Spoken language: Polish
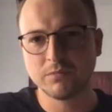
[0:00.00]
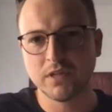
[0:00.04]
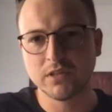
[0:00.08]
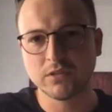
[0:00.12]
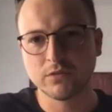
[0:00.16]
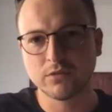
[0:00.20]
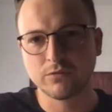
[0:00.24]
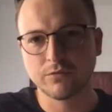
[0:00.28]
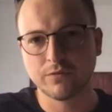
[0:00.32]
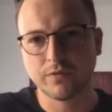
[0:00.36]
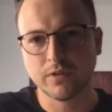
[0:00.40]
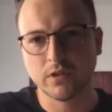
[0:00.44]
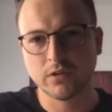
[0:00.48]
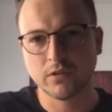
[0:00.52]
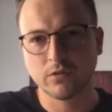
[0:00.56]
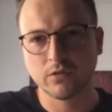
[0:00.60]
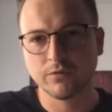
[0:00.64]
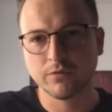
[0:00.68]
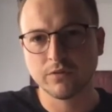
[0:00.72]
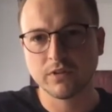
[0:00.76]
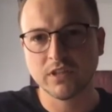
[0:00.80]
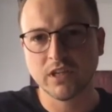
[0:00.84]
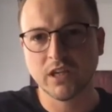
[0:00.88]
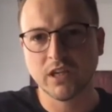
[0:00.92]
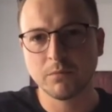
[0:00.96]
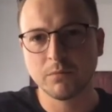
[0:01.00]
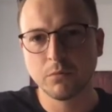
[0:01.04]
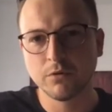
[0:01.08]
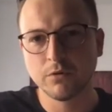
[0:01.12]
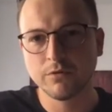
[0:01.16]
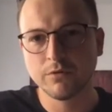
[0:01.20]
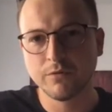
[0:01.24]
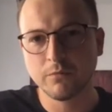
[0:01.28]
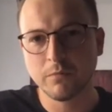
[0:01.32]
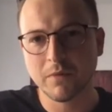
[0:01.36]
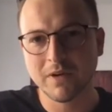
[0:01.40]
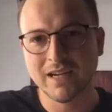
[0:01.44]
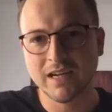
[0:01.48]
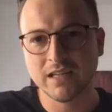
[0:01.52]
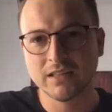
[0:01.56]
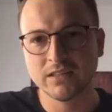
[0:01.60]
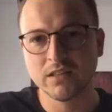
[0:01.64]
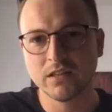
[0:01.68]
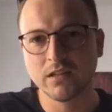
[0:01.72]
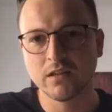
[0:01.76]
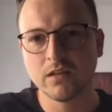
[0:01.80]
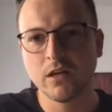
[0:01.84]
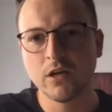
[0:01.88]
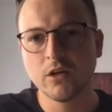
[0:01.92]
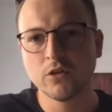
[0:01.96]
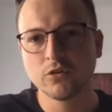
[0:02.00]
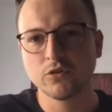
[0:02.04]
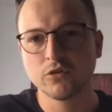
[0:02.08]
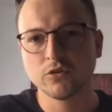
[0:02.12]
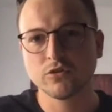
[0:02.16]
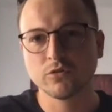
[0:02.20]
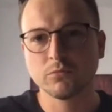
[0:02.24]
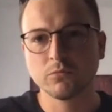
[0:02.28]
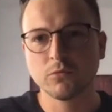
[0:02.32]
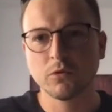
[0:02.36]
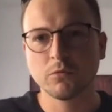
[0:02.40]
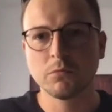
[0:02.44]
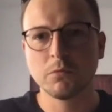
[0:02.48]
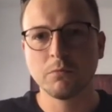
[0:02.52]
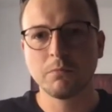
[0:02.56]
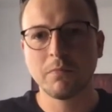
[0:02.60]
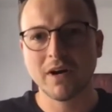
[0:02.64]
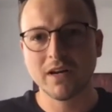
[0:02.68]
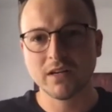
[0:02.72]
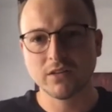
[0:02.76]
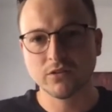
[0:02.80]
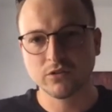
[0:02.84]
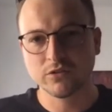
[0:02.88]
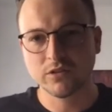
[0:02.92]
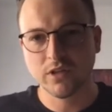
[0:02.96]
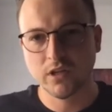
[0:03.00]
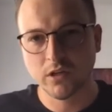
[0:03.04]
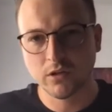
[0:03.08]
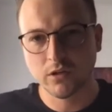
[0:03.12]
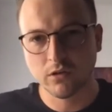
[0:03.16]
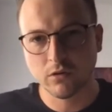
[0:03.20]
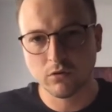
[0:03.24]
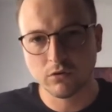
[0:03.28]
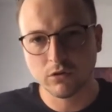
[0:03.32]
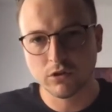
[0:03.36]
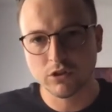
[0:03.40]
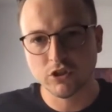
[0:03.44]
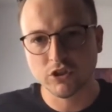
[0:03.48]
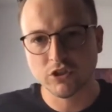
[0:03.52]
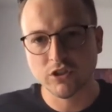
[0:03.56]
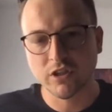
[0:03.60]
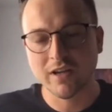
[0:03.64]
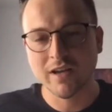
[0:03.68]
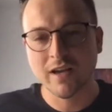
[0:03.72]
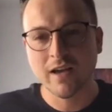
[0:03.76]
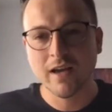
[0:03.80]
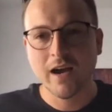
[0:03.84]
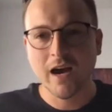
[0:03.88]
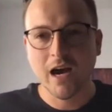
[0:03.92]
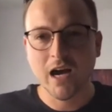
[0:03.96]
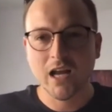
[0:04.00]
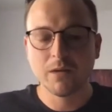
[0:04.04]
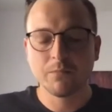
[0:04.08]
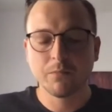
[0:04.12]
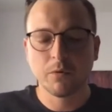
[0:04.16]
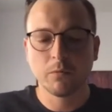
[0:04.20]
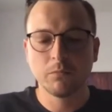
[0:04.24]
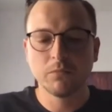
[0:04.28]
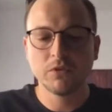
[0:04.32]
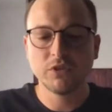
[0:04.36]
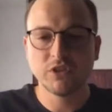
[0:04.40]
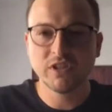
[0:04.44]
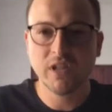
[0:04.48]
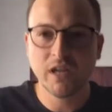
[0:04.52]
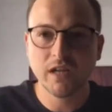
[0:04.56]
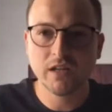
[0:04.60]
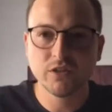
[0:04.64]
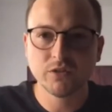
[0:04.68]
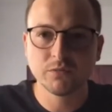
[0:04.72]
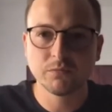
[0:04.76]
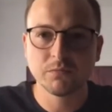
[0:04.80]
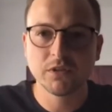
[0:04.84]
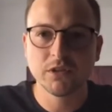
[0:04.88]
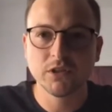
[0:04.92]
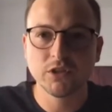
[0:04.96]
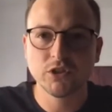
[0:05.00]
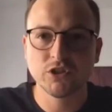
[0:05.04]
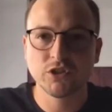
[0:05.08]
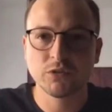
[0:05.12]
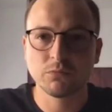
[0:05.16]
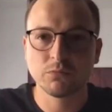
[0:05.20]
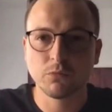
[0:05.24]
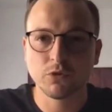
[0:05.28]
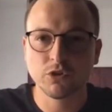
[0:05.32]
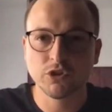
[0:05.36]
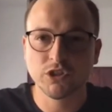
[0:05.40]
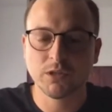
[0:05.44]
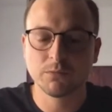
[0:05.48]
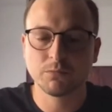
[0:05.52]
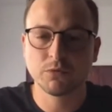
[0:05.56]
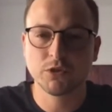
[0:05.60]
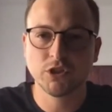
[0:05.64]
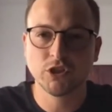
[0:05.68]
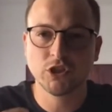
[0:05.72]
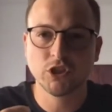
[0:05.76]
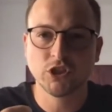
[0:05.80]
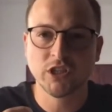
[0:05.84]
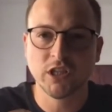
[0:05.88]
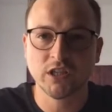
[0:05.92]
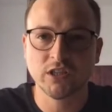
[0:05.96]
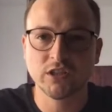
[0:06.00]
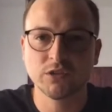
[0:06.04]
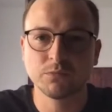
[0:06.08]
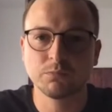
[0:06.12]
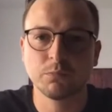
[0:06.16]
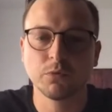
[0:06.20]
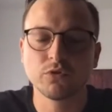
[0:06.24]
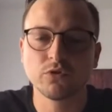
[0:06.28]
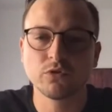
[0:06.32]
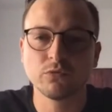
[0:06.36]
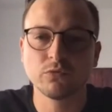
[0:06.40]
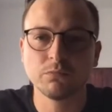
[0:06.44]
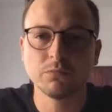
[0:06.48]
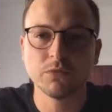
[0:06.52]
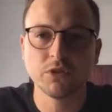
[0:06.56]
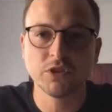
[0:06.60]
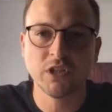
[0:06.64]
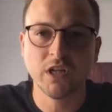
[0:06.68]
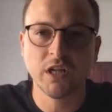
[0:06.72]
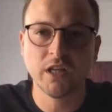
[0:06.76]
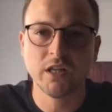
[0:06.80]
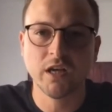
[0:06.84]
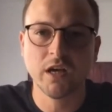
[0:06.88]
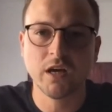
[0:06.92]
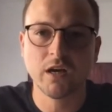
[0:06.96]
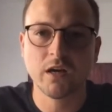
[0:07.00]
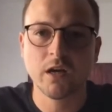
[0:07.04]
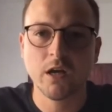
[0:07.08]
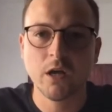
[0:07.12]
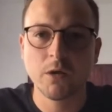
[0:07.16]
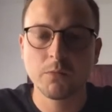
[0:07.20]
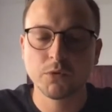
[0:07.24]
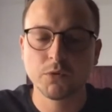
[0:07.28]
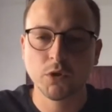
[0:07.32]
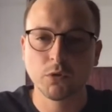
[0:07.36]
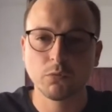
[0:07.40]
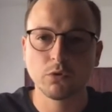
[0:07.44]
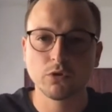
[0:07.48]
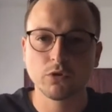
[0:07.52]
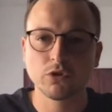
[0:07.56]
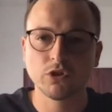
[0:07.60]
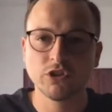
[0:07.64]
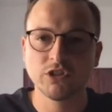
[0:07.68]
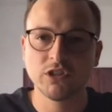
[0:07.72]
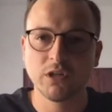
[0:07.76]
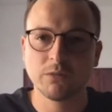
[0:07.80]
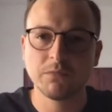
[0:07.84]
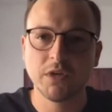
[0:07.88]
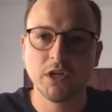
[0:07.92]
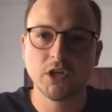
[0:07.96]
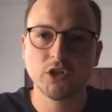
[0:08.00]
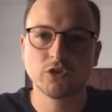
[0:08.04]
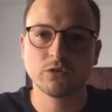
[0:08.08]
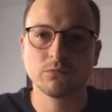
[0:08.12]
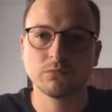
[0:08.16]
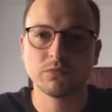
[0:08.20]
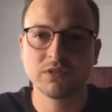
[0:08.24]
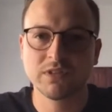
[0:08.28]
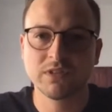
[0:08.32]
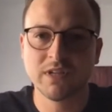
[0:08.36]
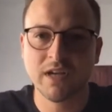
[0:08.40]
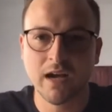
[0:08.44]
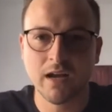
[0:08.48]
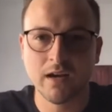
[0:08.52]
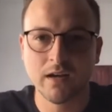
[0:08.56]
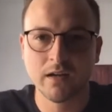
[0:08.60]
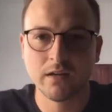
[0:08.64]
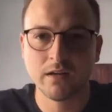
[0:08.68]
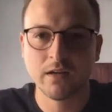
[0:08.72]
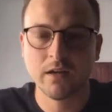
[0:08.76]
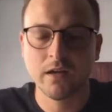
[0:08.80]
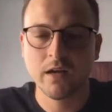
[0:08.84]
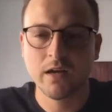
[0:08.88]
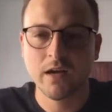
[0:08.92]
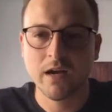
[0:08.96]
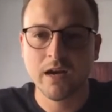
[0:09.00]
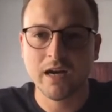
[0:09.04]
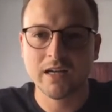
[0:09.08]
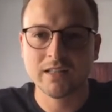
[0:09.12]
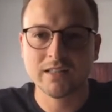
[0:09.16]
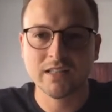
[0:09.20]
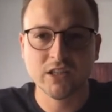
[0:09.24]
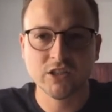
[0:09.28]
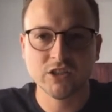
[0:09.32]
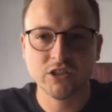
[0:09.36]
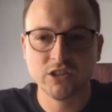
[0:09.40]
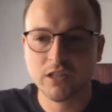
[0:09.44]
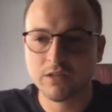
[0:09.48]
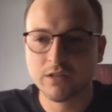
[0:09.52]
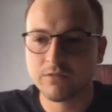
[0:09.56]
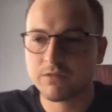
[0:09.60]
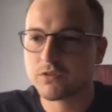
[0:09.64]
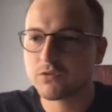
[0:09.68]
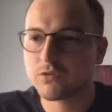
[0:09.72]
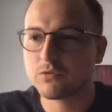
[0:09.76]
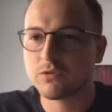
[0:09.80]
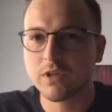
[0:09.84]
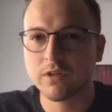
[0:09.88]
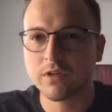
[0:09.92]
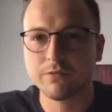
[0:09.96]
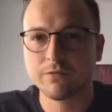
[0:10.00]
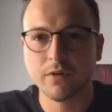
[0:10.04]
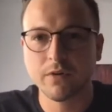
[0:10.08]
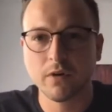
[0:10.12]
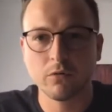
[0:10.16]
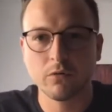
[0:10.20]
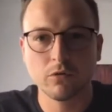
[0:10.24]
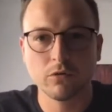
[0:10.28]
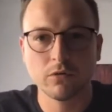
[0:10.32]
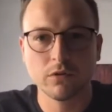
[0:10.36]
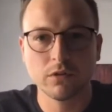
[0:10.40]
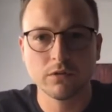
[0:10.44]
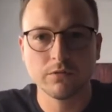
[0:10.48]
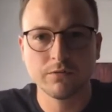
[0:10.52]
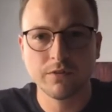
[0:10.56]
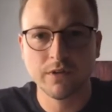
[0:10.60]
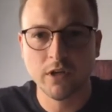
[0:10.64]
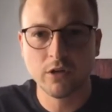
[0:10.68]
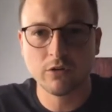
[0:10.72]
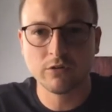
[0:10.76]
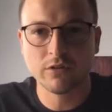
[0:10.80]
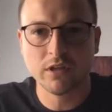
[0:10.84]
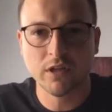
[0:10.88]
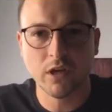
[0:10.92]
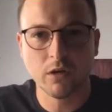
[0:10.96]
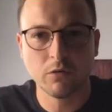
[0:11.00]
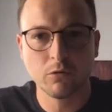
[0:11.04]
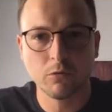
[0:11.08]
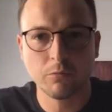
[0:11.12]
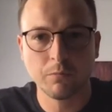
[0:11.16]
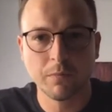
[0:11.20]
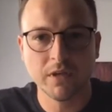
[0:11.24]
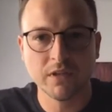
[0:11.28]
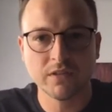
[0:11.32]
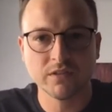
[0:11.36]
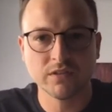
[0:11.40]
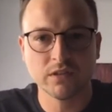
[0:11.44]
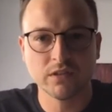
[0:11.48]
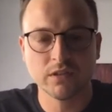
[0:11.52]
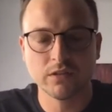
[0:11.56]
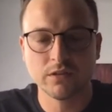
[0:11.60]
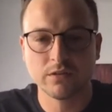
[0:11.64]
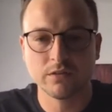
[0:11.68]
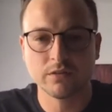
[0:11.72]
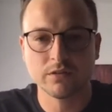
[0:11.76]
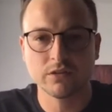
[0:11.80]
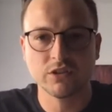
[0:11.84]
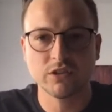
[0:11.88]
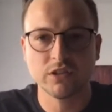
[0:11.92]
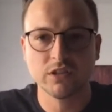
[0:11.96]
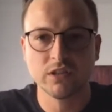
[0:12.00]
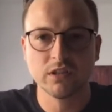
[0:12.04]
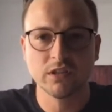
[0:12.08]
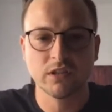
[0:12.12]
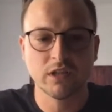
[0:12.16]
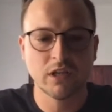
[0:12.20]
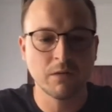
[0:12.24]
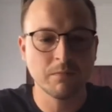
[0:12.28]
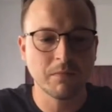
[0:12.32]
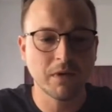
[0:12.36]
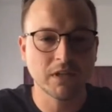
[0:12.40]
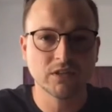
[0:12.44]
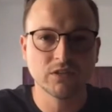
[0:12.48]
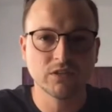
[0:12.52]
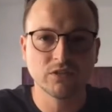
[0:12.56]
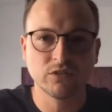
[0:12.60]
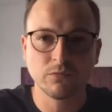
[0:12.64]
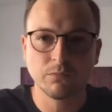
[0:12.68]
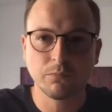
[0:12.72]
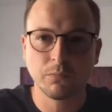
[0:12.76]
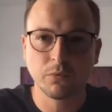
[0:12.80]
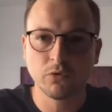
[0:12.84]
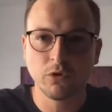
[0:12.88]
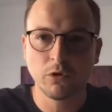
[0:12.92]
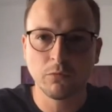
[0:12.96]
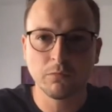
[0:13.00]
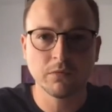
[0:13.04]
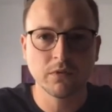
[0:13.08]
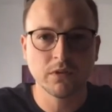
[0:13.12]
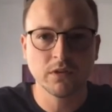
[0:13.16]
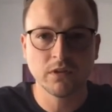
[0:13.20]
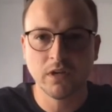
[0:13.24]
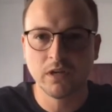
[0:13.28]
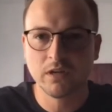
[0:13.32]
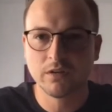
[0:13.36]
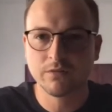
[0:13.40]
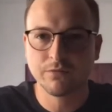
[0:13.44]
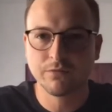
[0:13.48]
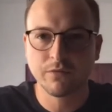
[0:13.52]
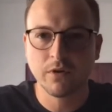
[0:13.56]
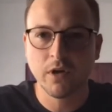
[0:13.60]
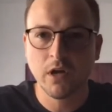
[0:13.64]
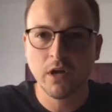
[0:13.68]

metrów kwadratowych. Takie były wymagania. To są domy bardzo nieekologiczne, ale pomyśleliśmy, że można przecież taki sposób myślenia przełożyć na mniejszą skalę, a także nawet tutaj w, w rejonach europejskich, gdzie klimaty są podobne, jak